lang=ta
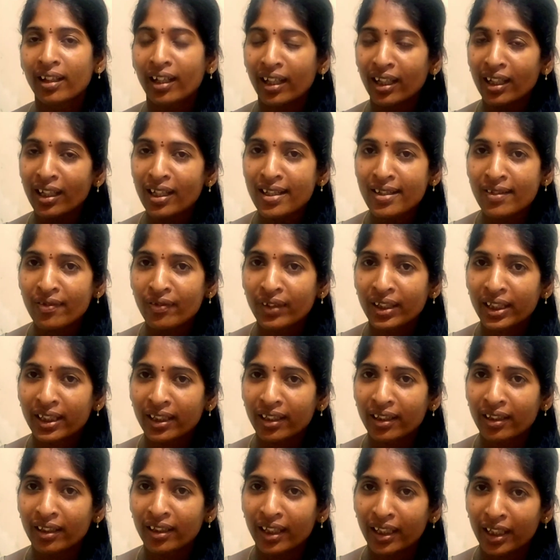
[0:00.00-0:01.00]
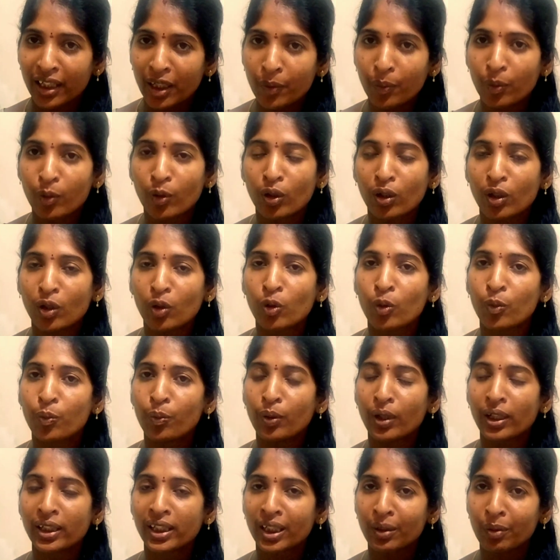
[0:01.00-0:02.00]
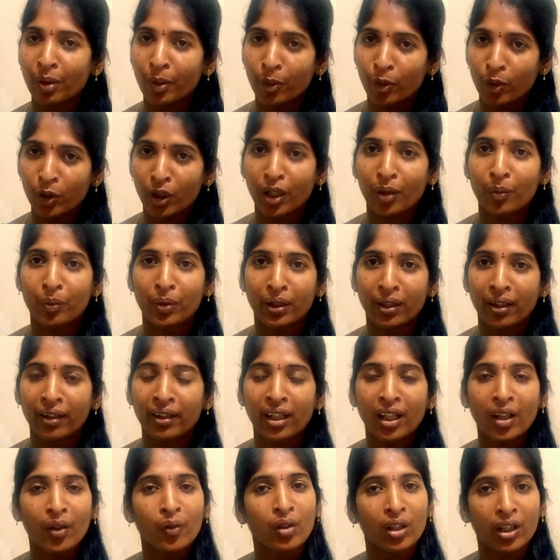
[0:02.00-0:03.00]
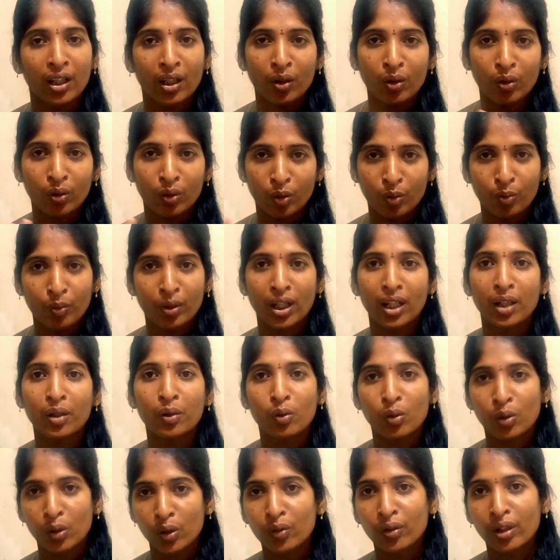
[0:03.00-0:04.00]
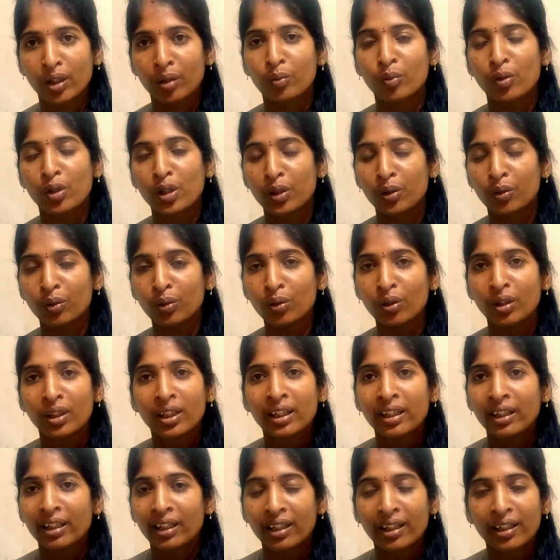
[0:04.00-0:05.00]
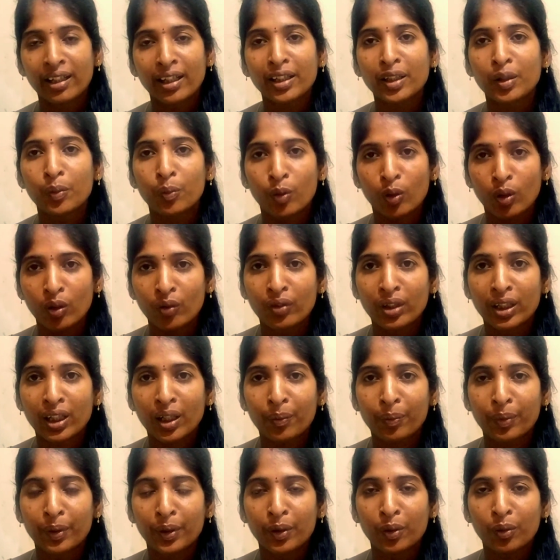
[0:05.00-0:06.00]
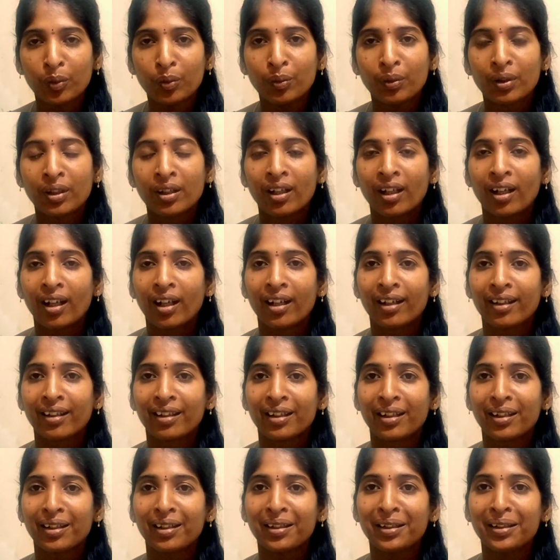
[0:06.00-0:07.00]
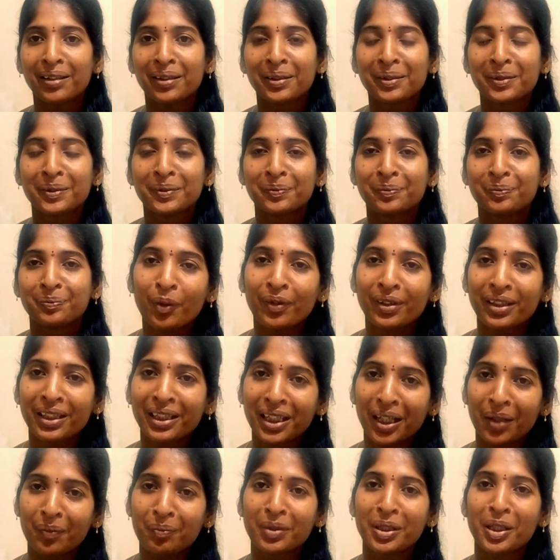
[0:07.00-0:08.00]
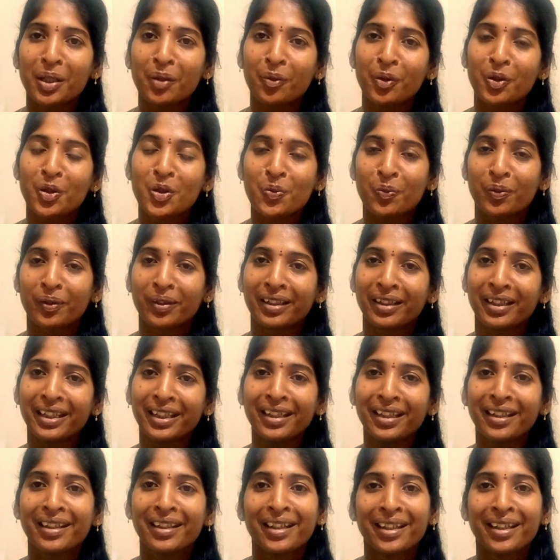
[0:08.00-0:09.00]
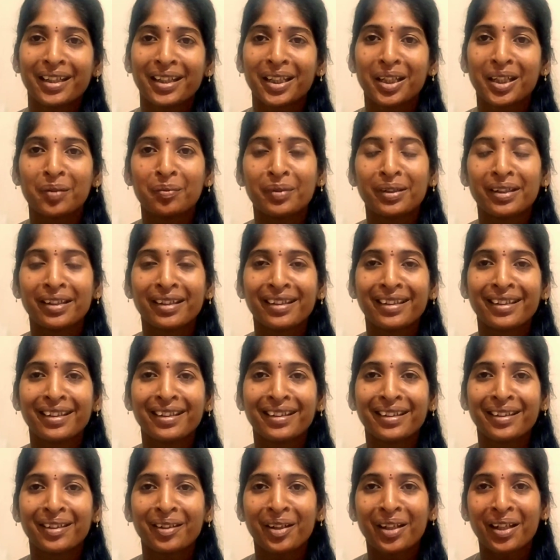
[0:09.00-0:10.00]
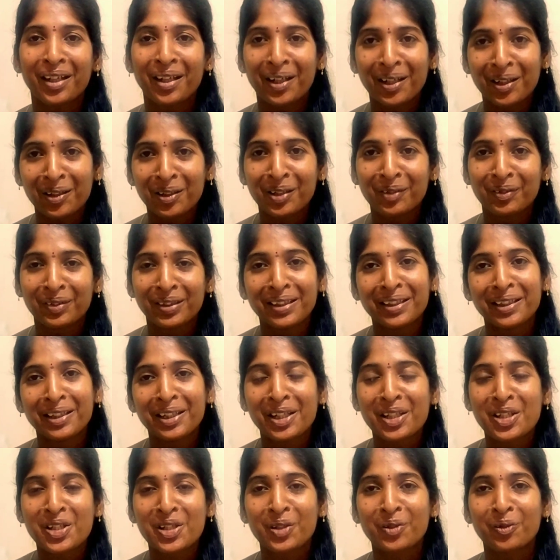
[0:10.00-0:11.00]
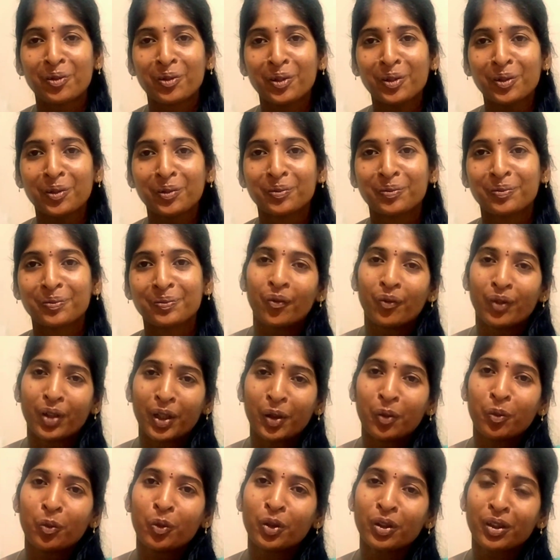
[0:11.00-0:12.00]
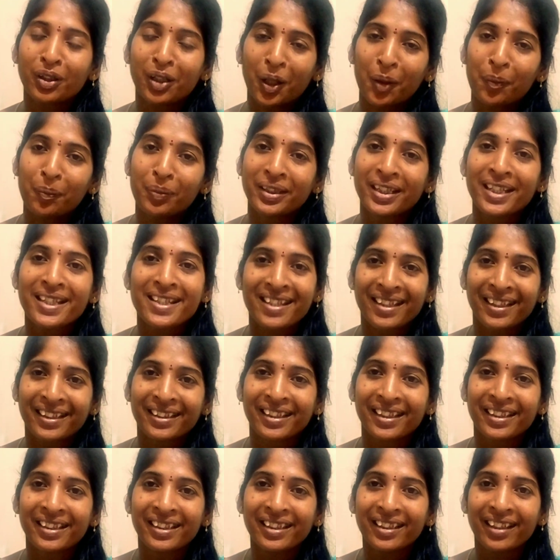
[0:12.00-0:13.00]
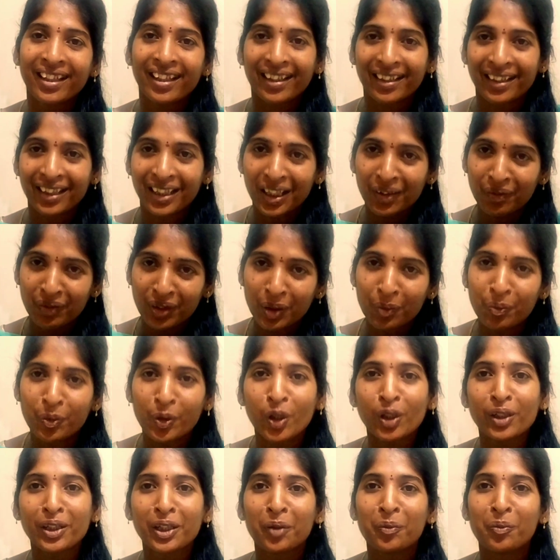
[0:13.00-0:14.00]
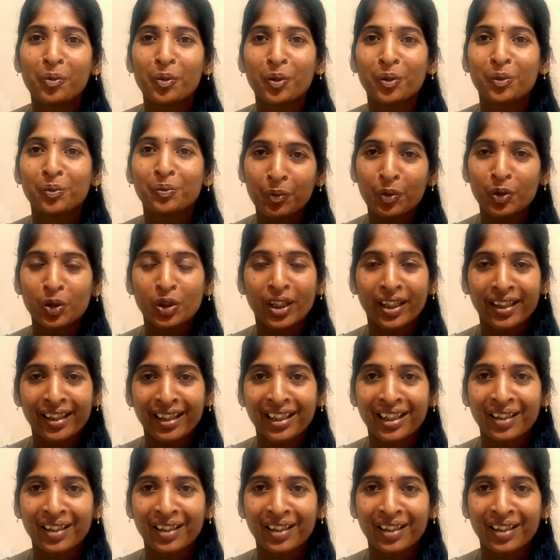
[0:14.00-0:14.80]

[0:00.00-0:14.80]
கடையில் விற்கிற நிறைய பொருளில் உப்பு அதிகமாக போட்டால் மட்டும்தான் அவங்களால ரொம்ப நாள் கொண்டு வர முடியும் இல்லைன்னா அந்த பொருள் வீணாக போயிடும் அதனால் உப்பை வந்து கம்மியாக யூஸ் பண்ணி நம்மளோட ஆயிலை வந்து நீட்டிச்சுக்குவோம் முன் காப்பதே சிறந்தது அதனால் விழிப்புடன் இருப்போம்